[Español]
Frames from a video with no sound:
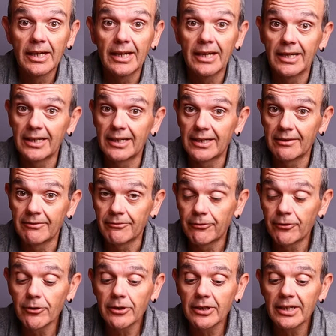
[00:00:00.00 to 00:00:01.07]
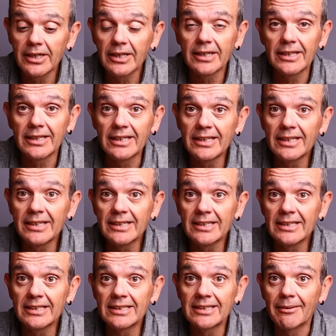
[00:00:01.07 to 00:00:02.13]
el enfoque
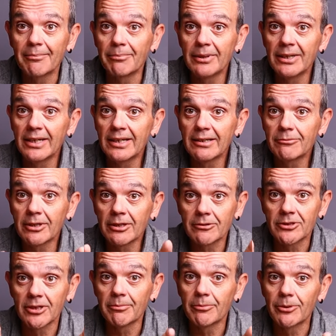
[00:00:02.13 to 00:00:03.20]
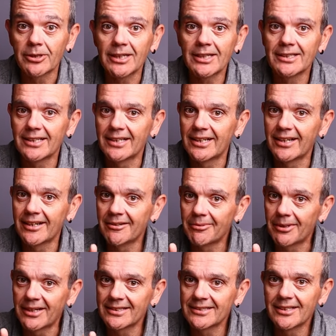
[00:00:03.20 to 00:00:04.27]
y también una cosa importante, el
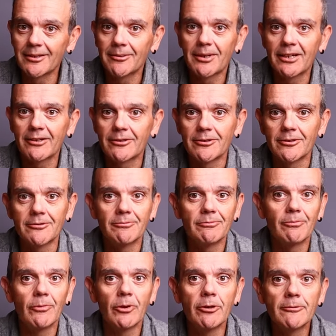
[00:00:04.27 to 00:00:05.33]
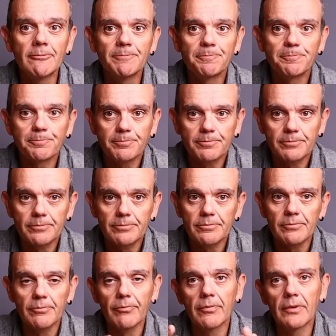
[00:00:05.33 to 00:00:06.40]
balance de blanco, ¿no?
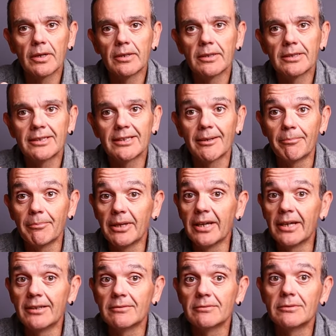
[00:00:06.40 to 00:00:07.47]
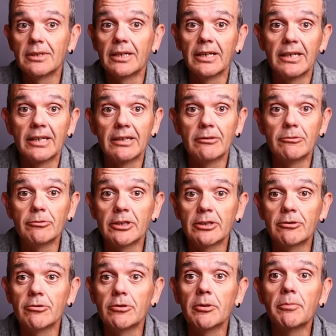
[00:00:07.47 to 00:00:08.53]
También eh, en un
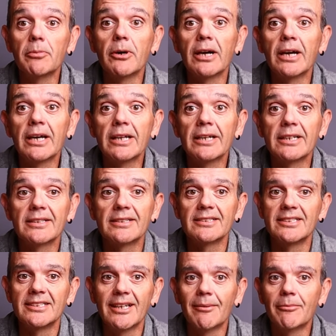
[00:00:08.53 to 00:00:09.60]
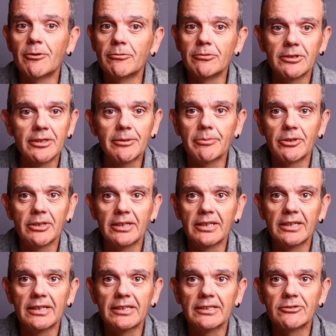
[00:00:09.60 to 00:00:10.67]
estudio pues necesitamos un
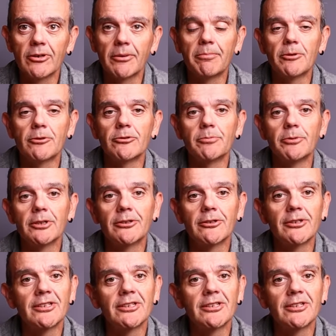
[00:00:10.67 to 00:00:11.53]
trípode, por supuesto,